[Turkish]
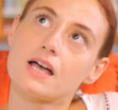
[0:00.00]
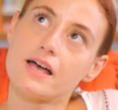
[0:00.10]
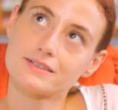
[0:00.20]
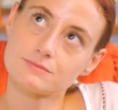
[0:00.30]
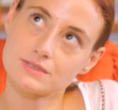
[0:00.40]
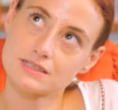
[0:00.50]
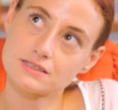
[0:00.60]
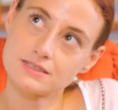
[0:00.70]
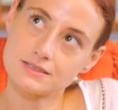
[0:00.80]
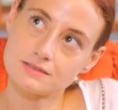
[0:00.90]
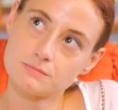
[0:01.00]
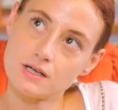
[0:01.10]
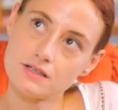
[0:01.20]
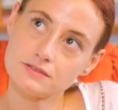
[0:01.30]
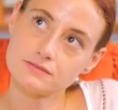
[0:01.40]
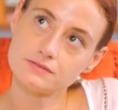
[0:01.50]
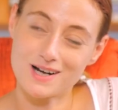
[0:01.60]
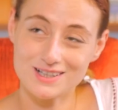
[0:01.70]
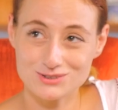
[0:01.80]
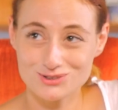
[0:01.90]
hayatımdaki kırılma,
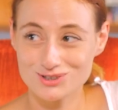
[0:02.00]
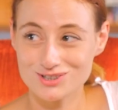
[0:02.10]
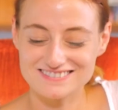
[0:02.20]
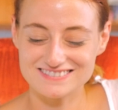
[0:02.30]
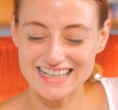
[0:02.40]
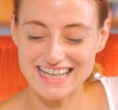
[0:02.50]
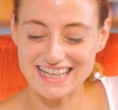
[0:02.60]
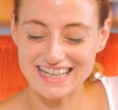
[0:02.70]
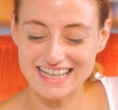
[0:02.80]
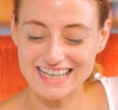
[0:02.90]
bartu ve